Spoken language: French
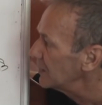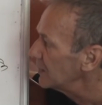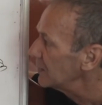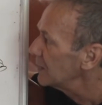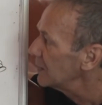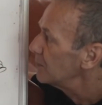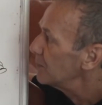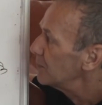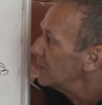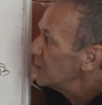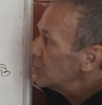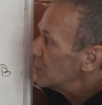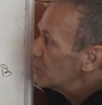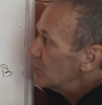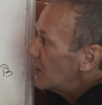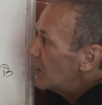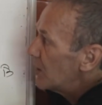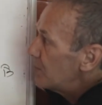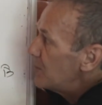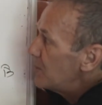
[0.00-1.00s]
Mais je vous
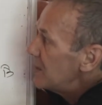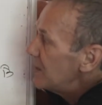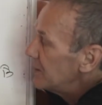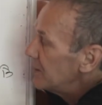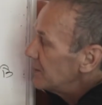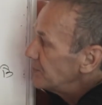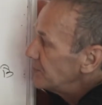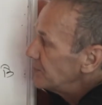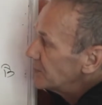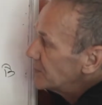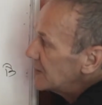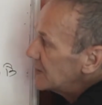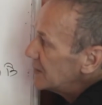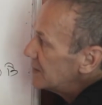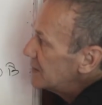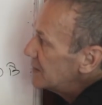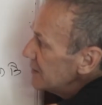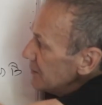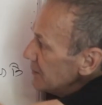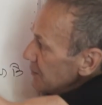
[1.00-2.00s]
rappelle, ici,